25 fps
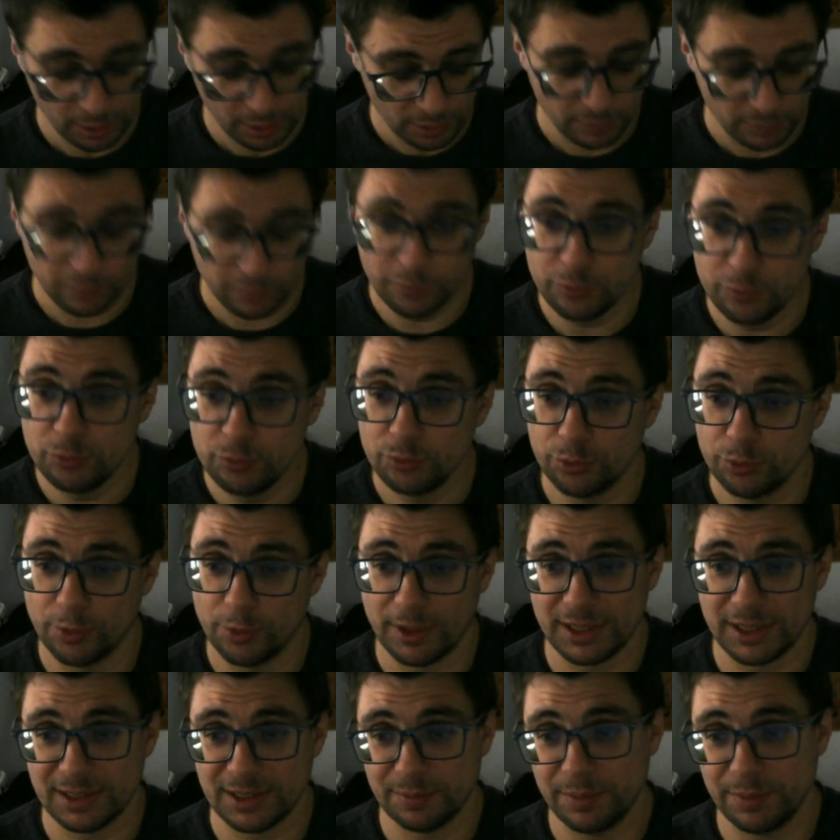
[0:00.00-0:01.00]
Vous ne
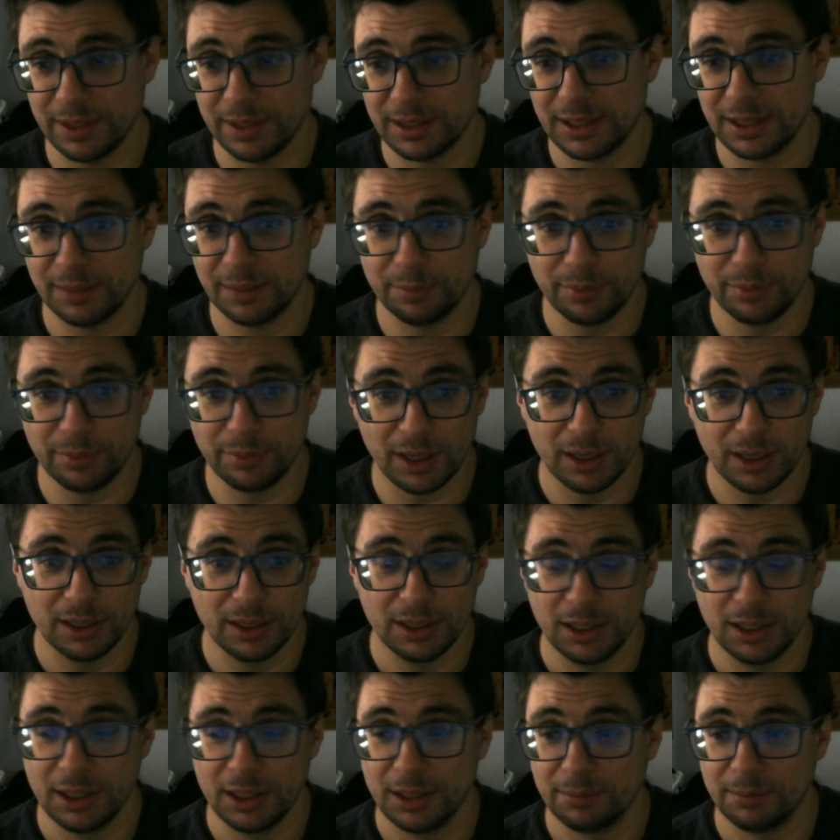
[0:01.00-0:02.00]
respectez pas
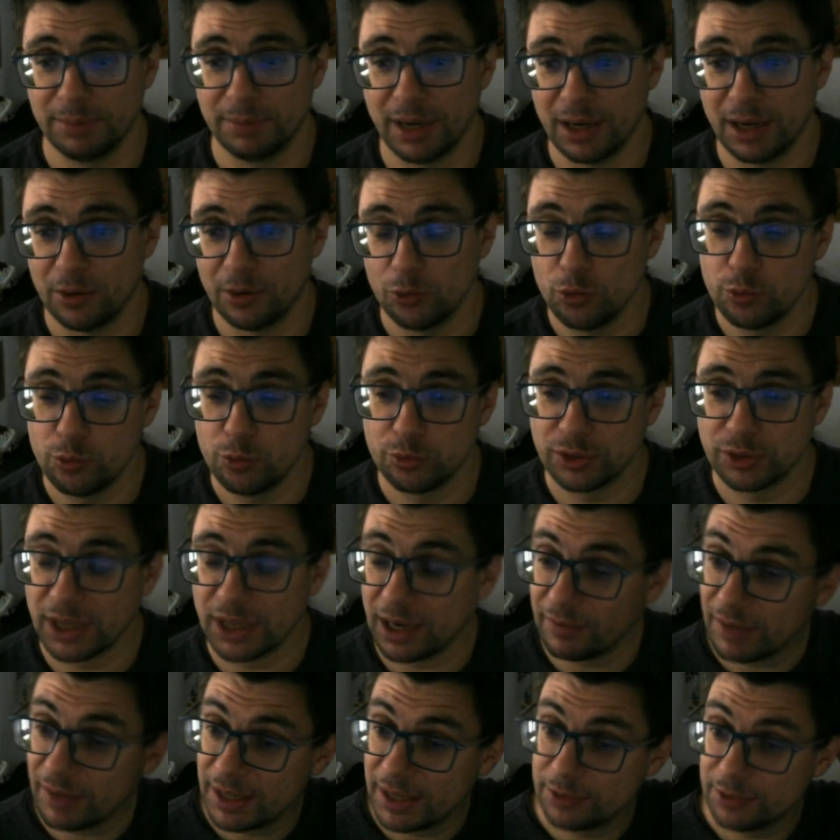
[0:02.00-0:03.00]
bah, le
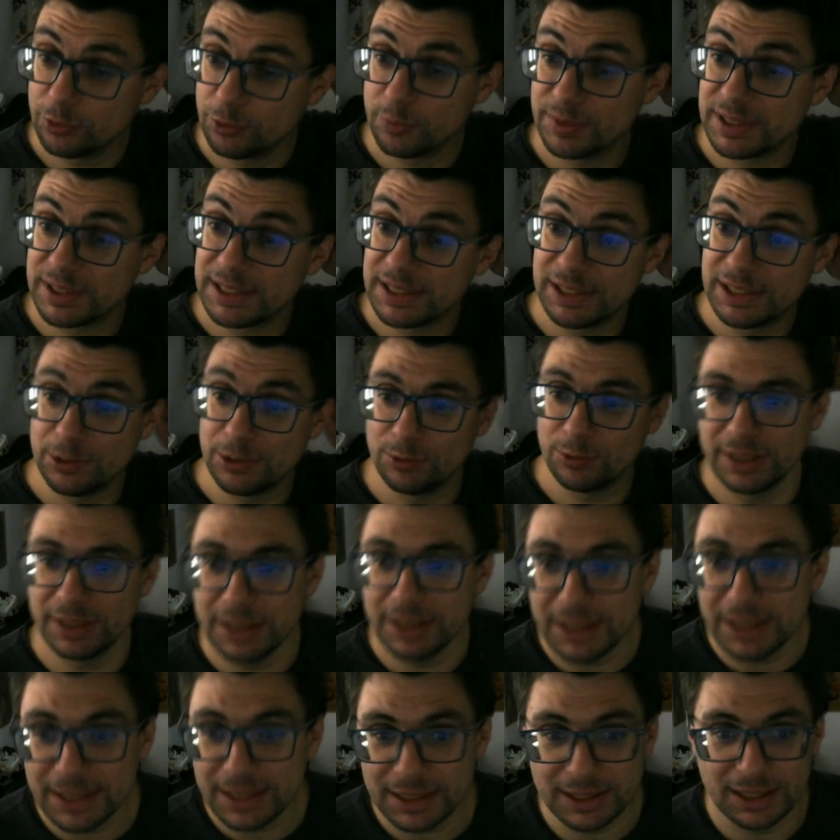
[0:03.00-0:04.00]
travail de
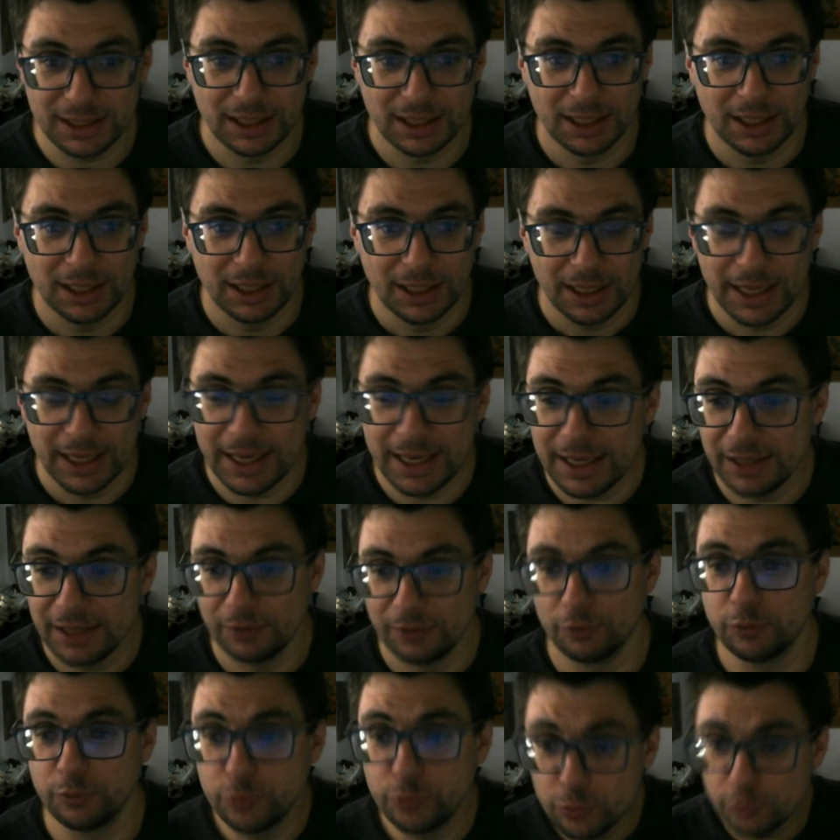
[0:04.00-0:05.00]
psychodélique. Et
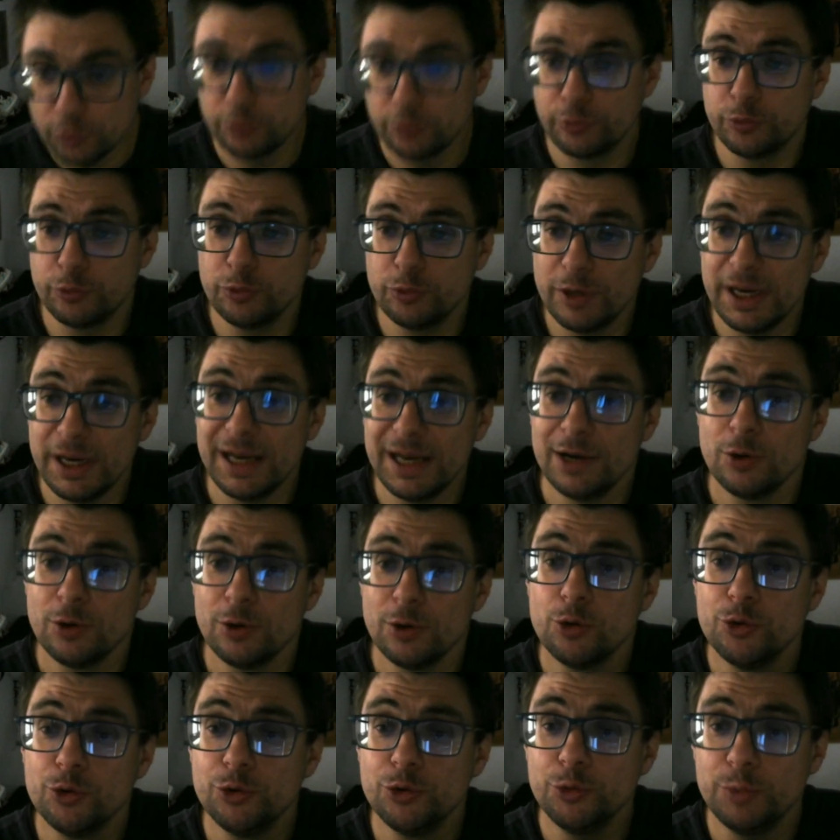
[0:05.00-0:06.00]
vous voulez
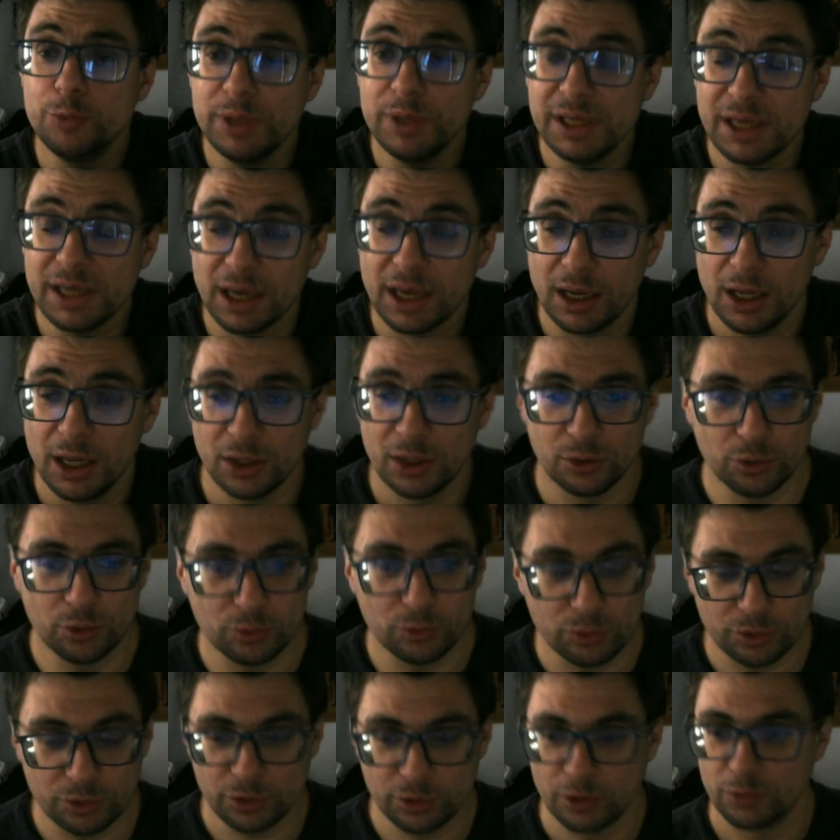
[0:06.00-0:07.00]
le nuire.
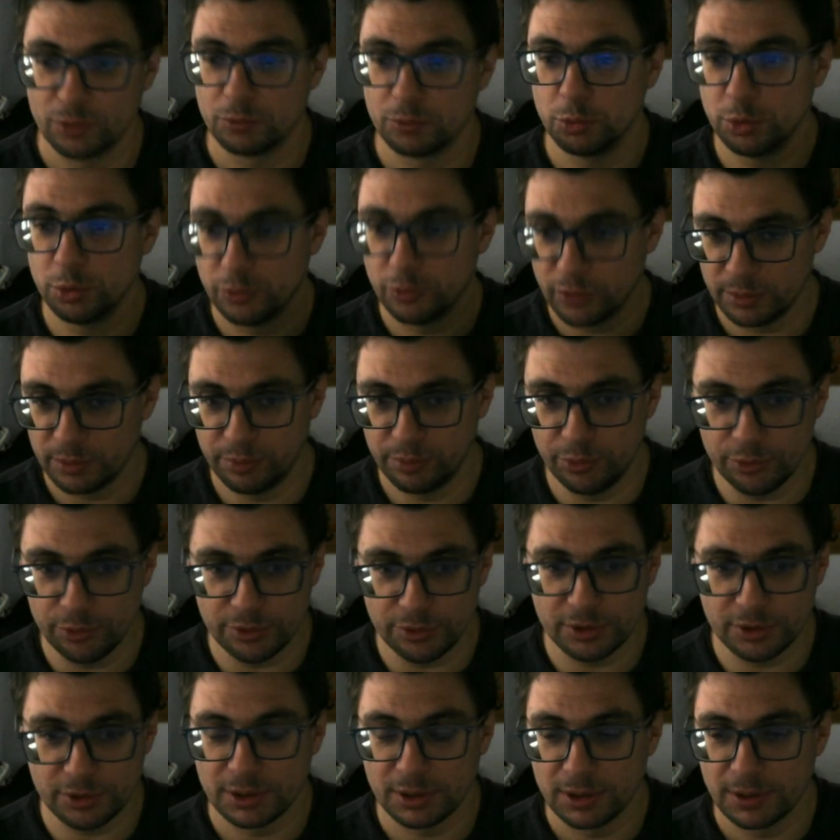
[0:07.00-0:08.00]
Donc, une fois
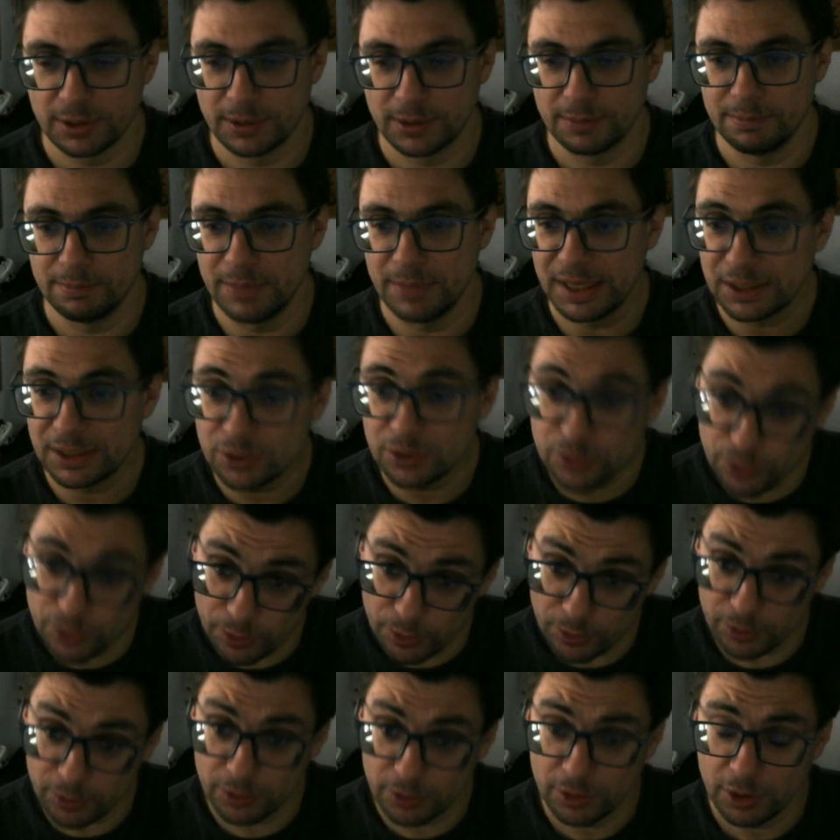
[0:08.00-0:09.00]
plus, messieurs,
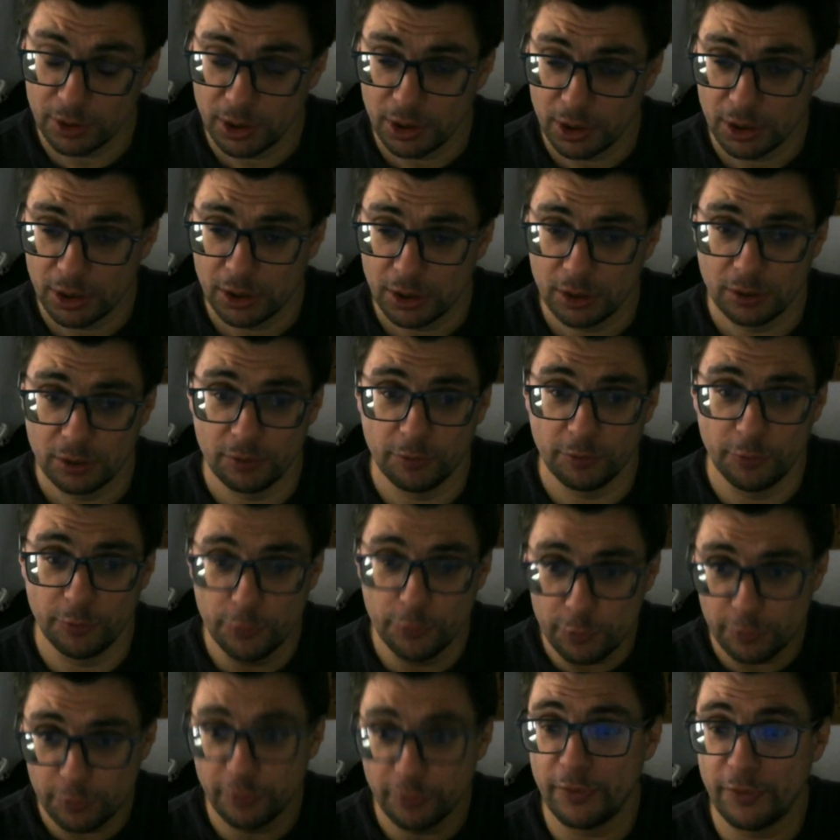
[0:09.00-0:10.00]
vous
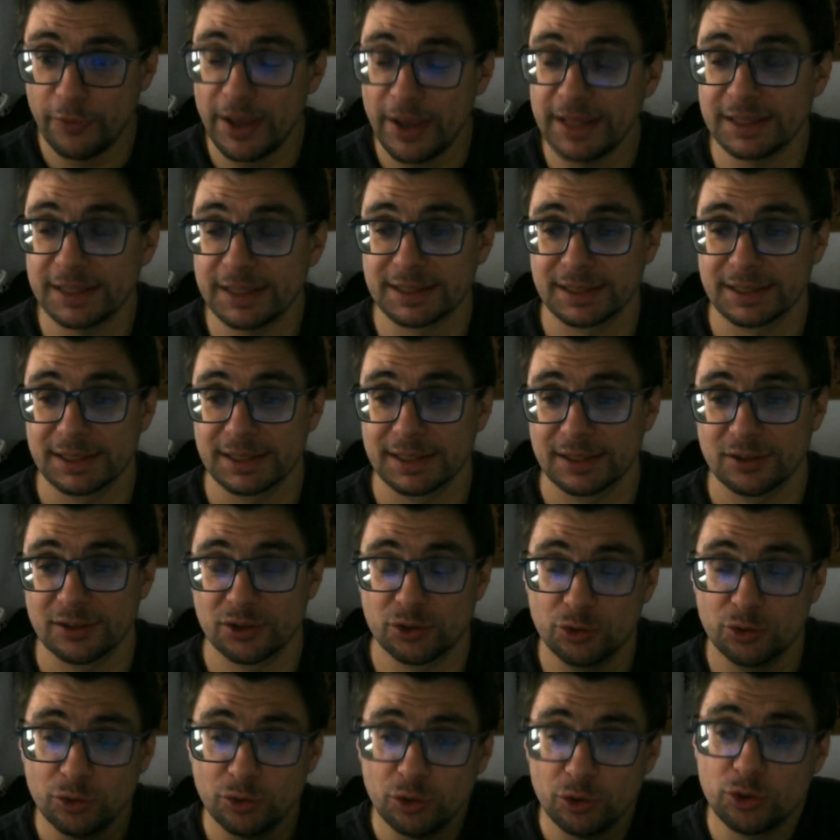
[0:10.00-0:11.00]
faites
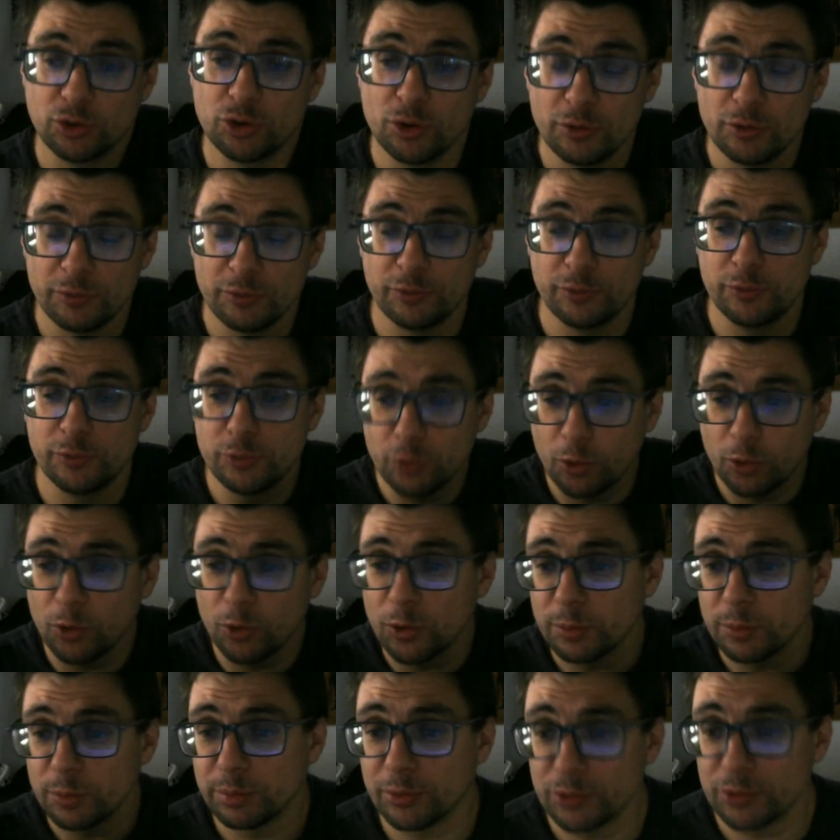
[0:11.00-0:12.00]
ce que vous
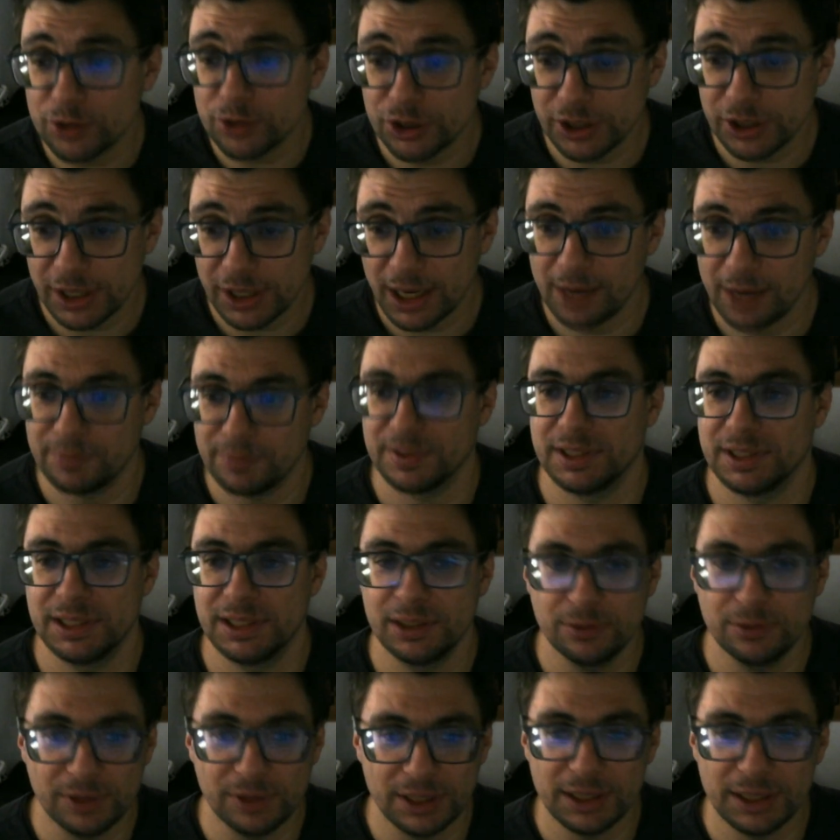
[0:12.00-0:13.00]
reprochez à
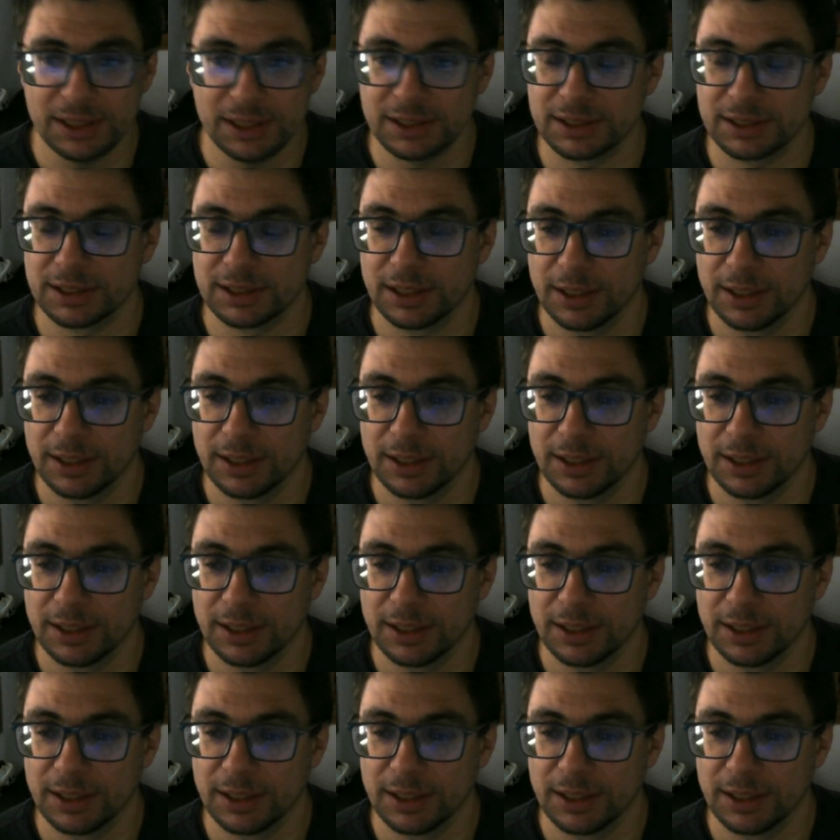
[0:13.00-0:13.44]
Psyodélique.